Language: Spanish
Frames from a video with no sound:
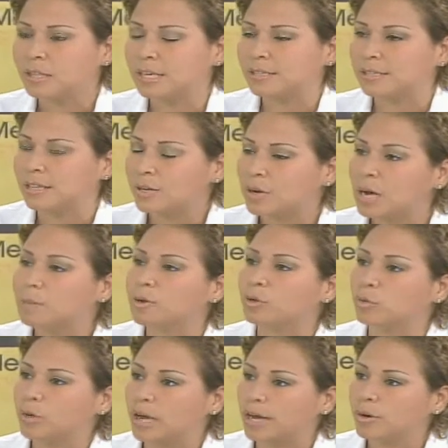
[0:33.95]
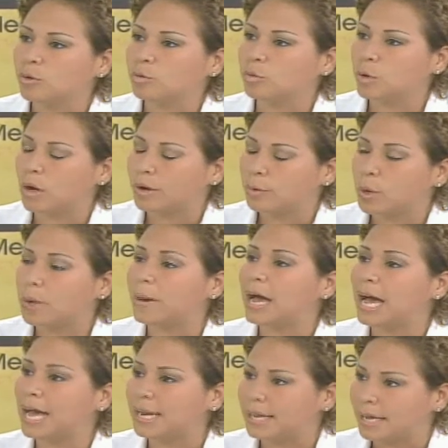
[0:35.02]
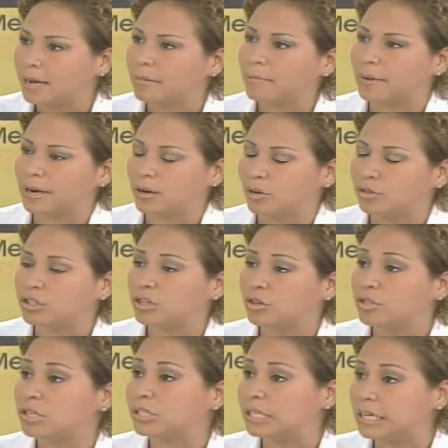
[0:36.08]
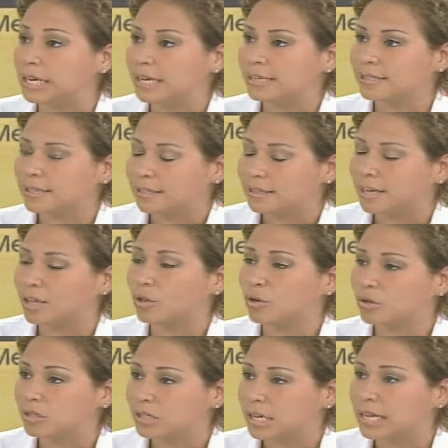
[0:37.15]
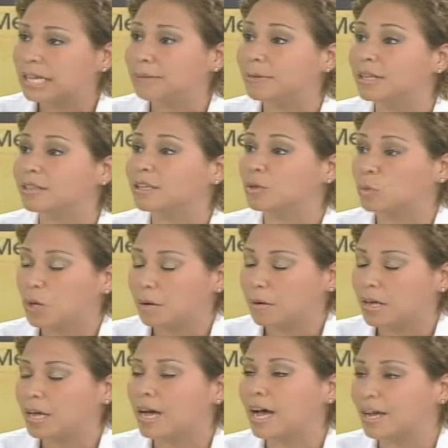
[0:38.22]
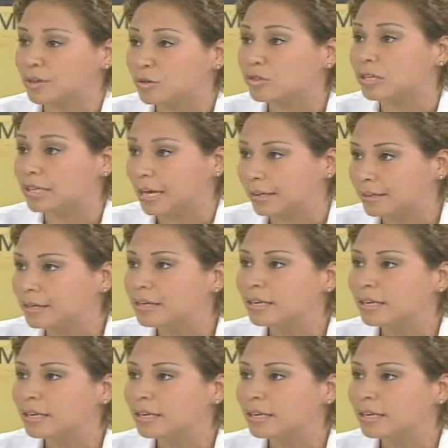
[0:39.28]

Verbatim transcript: decidieron aperturar una nueva área para los chicos y chicas entre 12 y 29 años de edad.